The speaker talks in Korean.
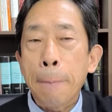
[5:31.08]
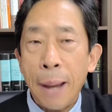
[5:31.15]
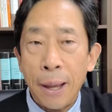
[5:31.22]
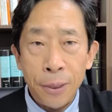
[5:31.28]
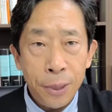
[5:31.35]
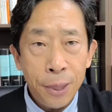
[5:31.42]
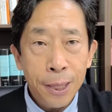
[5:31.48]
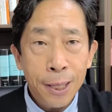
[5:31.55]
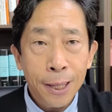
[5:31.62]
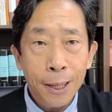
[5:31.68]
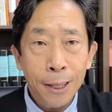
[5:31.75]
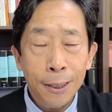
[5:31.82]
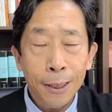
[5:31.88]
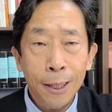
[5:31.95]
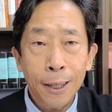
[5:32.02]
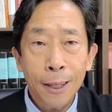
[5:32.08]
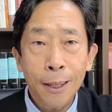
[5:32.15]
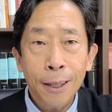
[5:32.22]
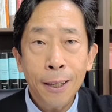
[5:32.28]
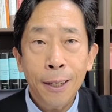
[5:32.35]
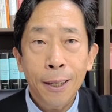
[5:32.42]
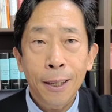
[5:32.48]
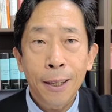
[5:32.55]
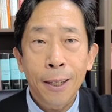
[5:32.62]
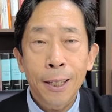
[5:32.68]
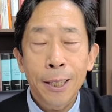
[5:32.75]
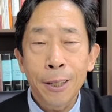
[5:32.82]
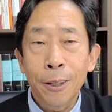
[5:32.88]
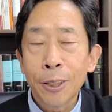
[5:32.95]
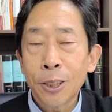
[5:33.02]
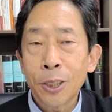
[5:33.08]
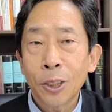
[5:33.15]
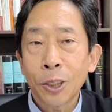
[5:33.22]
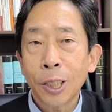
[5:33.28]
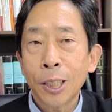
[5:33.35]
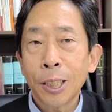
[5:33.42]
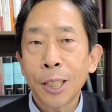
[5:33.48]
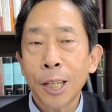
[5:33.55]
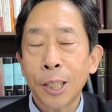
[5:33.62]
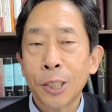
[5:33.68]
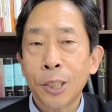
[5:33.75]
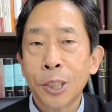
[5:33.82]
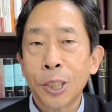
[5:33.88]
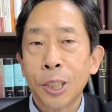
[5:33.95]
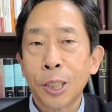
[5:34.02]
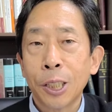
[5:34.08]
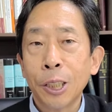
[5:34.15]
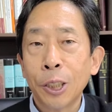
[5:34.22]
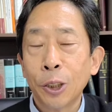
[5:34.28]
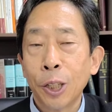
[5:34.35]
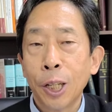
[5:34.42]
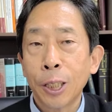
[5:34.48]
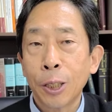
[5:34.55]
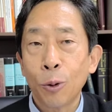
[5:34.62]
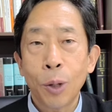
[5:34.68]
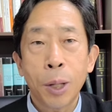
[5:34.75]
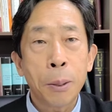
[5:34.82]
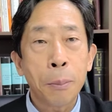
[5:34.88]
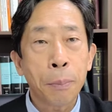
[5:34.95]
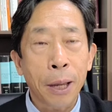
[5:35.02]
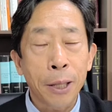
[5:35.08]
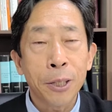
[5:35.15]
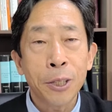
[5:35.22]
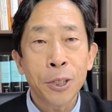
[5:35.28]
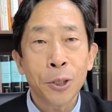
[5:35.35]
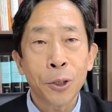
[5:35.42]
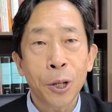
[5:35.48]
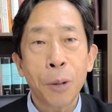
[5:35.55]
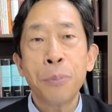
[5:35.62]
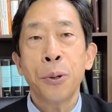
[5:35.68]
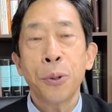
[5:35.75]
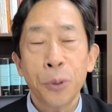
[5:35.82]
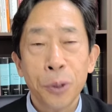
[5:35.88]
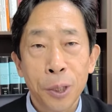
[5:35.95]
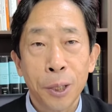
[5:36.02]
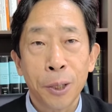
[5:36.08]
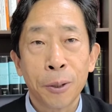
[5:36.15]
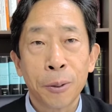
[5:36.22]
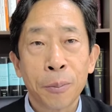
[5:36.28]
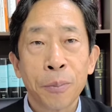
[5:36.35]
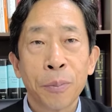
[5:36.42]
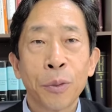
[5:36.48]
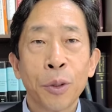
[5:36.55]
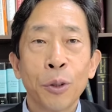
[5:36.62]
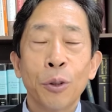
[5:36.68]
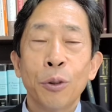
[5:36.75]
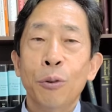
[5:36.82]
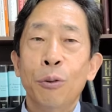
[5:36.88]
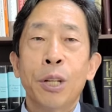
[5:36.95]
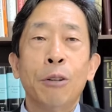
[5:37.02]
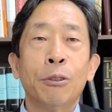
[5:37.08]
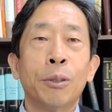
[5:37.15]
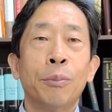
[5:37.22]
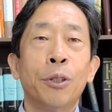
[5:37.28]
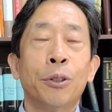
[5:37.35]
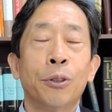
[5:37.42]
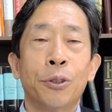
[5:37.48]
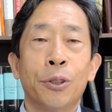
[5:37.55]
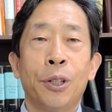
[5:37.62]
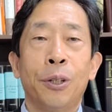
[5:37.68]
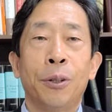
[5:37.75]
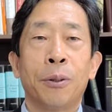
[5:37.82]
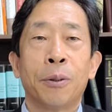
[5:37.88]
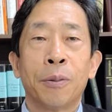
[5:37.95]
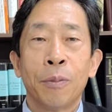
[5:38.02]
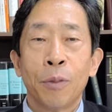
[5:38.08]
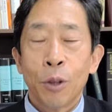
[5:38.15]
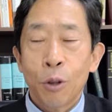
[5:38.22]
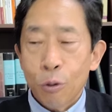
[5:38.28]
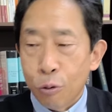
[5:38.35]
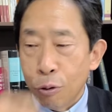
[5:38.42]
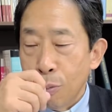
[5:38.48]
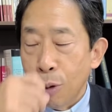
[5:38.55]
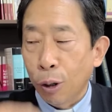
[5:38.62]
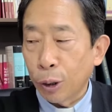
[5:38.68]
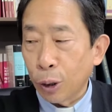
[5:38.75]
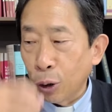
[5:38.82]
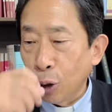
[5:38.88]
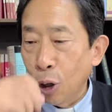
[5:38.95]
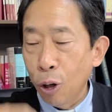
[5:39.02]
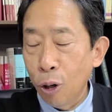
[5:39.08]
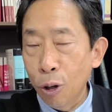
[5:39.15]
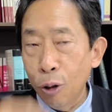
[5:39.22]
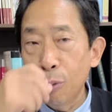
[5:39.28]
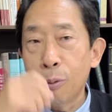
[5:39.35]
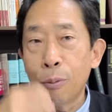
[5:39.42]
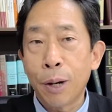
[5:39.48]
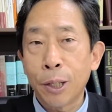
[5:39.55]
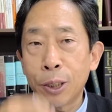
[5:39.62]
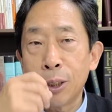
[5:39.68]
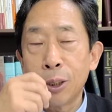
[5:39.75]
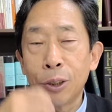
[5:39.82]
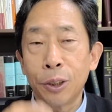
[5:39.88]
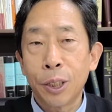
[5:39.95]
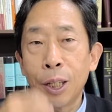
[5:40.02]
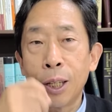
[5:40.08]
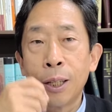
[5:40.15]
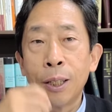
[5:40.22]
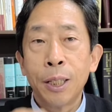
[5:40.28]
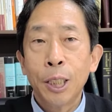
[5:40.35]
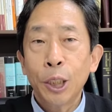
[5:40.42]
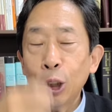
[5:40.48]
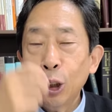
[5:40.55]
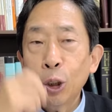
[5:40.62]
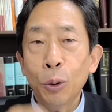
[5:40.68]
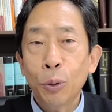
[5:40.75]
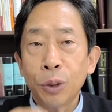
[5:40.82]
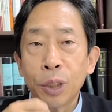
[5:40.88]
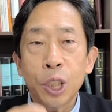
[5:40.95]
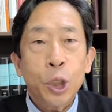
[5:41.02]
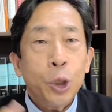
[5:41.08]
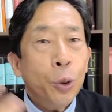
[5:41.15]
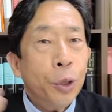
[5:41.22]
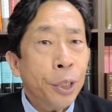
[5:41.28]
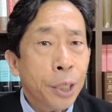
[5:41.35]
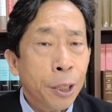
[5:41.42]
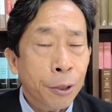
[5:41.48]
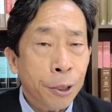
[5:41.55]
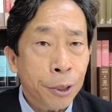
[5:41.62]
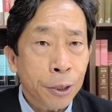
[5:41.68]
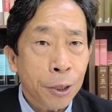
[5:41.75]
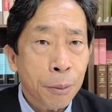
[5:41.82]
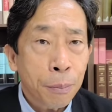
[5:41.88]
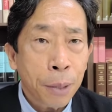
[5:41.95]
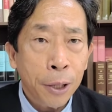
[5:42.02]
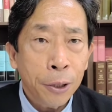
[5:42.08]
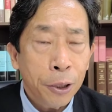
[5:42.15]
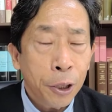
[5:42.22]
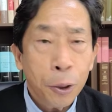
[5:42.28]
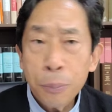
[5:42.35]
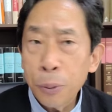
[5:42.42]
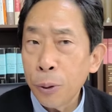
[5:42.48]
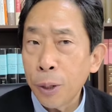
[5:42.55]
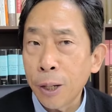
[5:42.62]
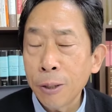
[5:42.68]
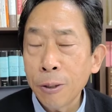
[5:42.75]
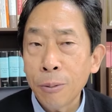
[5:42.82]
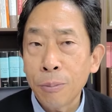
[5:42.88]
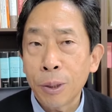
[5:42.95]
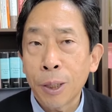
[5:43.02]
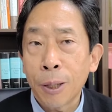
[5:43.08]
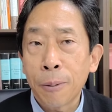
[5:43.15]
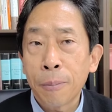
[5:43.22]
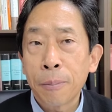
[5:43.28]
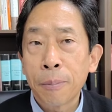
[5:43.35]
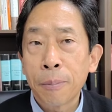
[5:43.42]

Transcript: 반대의 영적인 가치를 드러내기 위한 반전의 표현이에요. 우리 한국 사람들 그렇잖아요. 국 먹을 때 너무 맛있는데 뜨거운데 시원하다고 그러잖아요. 반대로 표현하는 겁니다.